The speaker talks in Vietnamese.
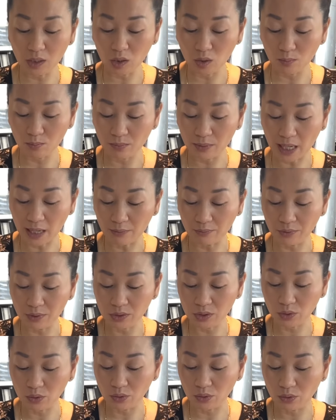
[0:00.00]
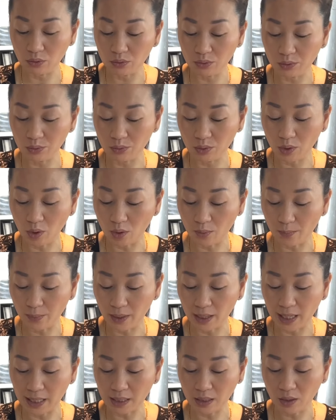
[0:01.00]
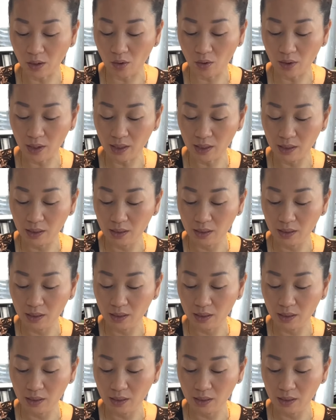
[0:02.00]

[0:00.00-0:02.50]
trong đại vi châu không tu cọp này có